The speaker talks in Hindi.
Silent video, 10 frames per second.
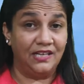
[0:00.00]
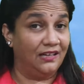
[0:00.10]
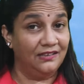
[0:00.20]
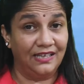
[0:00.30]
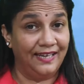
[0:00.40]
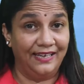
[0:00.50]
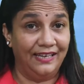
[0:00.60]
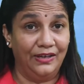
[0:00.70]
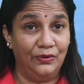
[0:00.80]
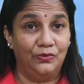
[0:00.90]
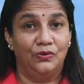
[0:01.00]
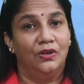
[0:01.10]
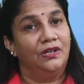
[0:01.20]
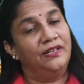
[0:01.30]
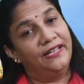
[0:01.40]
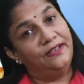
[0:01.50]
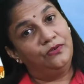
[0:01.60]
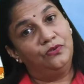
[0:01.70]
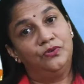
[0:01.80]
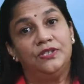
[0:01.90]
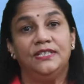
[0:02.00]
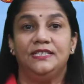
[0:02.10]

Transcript: जानता ही नहीं हूं नहीं गुरुजी